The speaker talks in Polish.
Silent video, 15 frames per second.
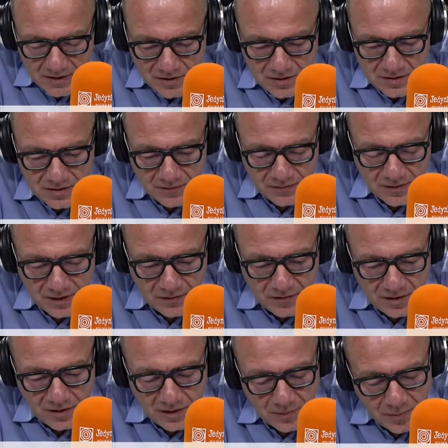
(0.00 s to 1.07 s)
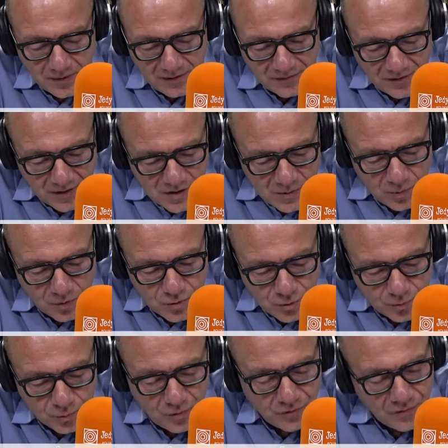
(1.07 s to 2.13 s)
Kaczyńskim w tej chwili. I powiem w ten
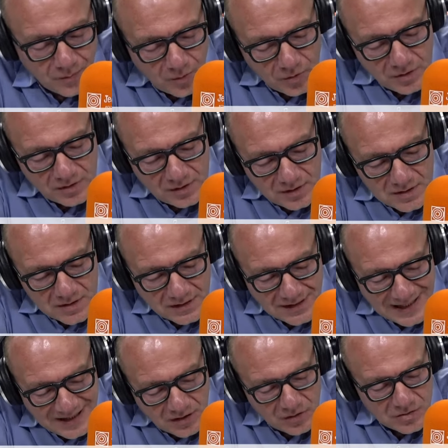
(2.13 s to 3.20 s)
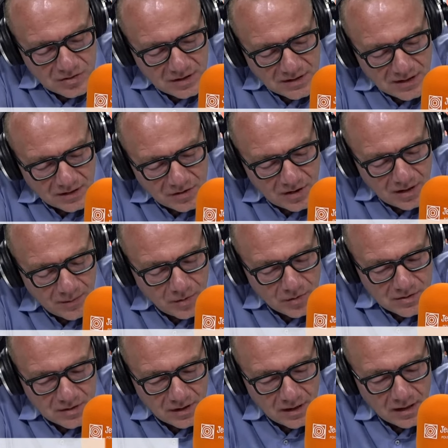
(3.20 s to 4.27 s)
sposób, to wy politycy tak rozniecacie
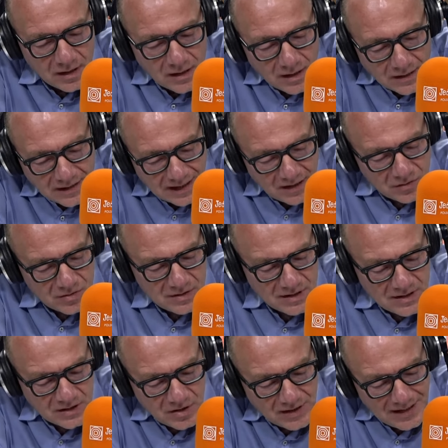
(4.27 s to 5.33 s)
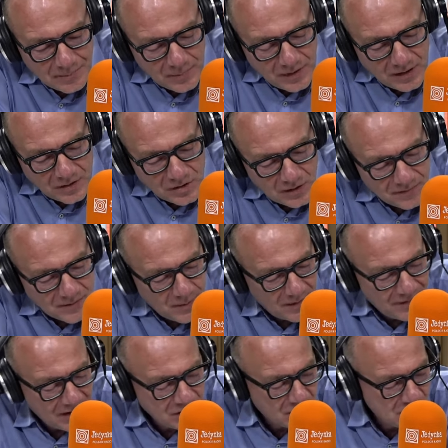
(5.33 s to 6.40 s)
emocje, tak rozniecacie napięcie w sprawach